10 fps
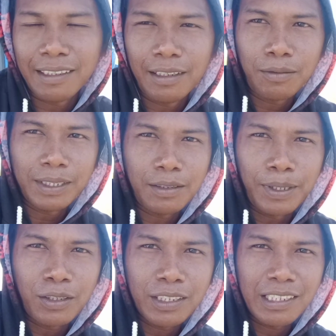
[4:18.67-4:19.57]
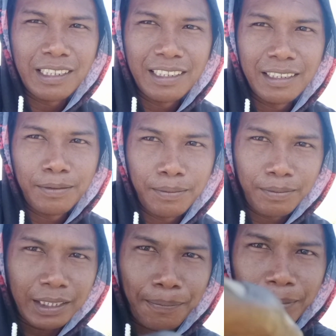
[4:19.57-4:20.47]
channel rumah Cimaros,
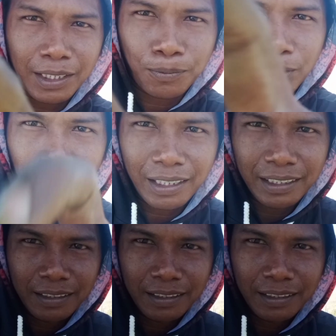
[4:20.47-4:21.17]
mantap ya spotnya.